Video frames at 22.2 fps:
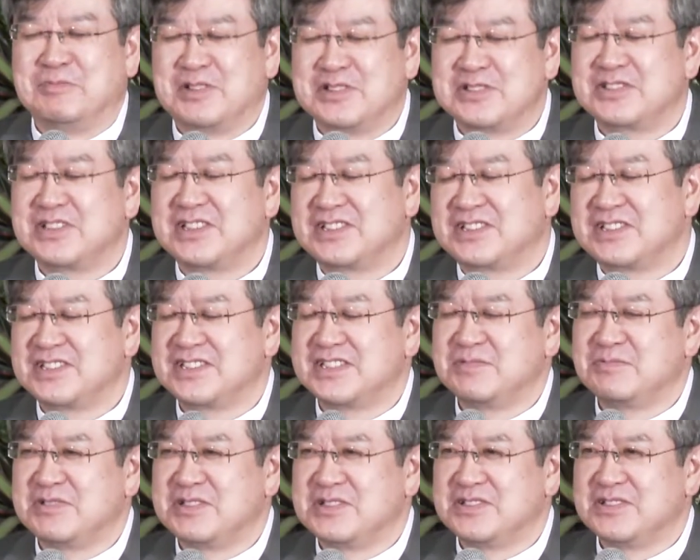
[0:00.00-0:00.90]
벌써
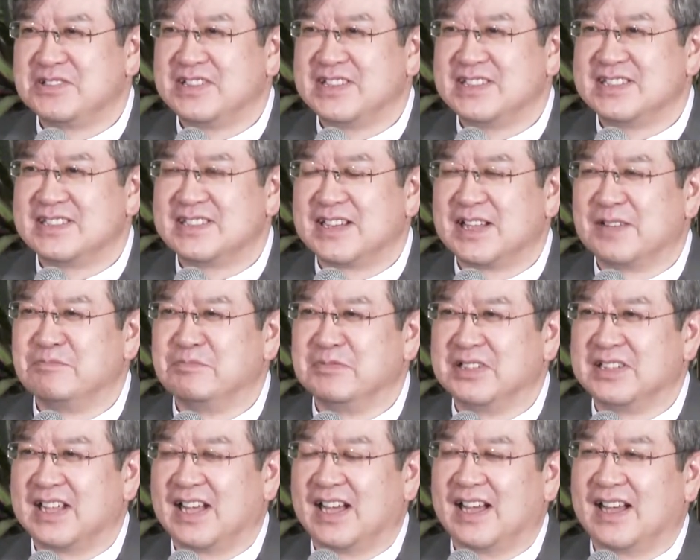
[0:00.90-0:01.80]
2017년이
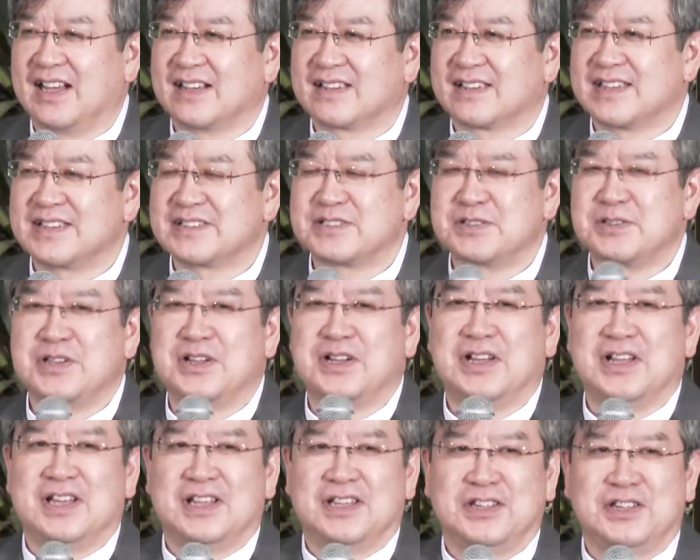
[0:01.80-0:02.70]
지납니다. 그래서
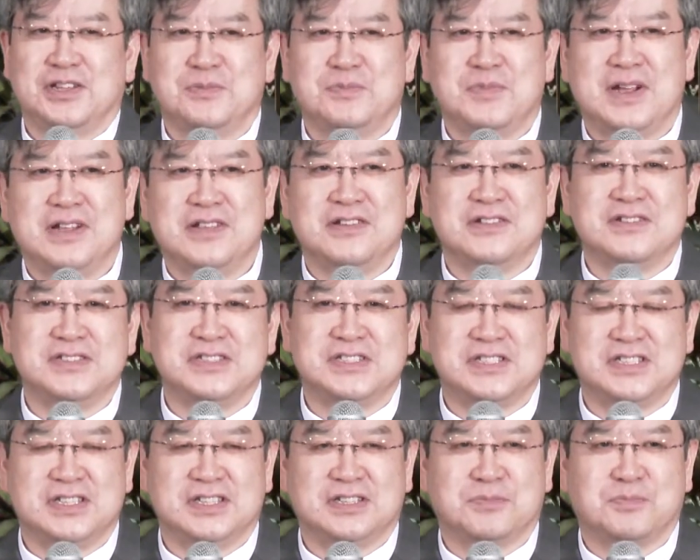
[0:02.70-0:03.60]

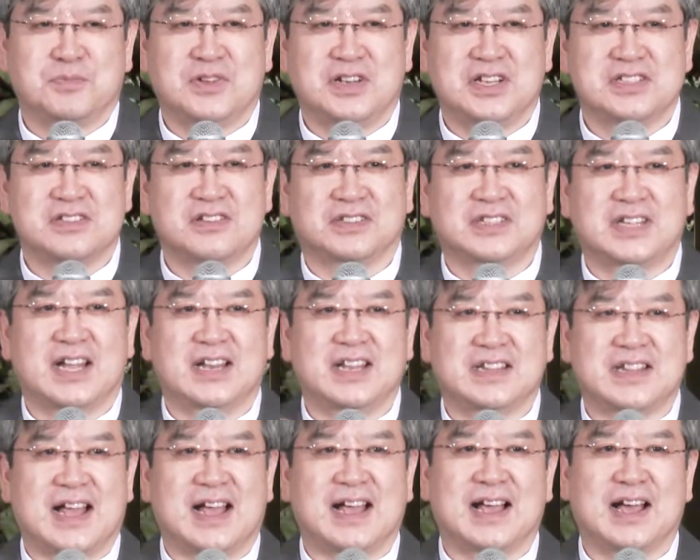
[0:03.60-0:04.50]
연말연시 특별히
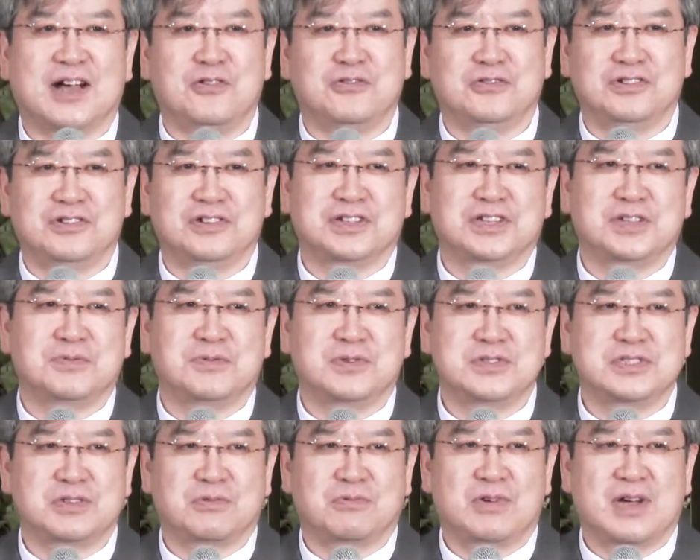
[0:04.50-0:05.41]
성탄이 다가오는
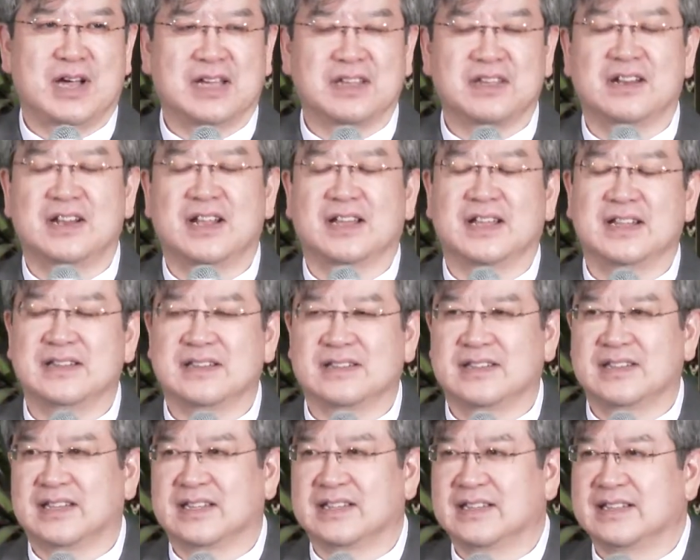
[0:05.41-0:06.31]
느낌을 이제 확연하게
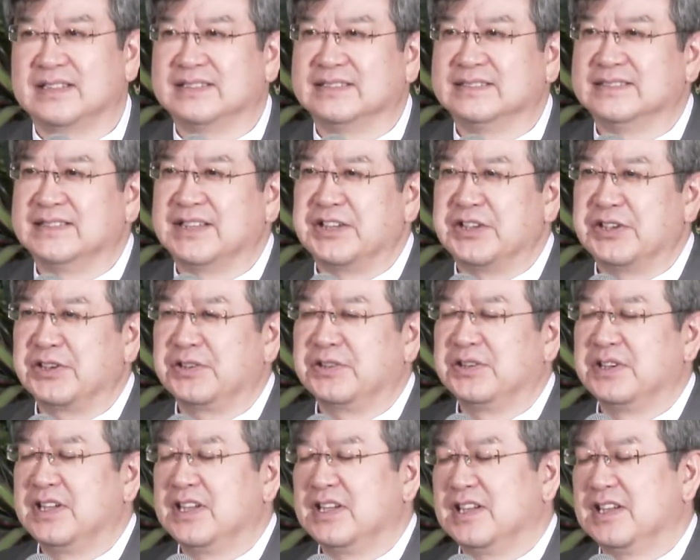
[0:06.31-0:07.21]
느끼게 되는데요.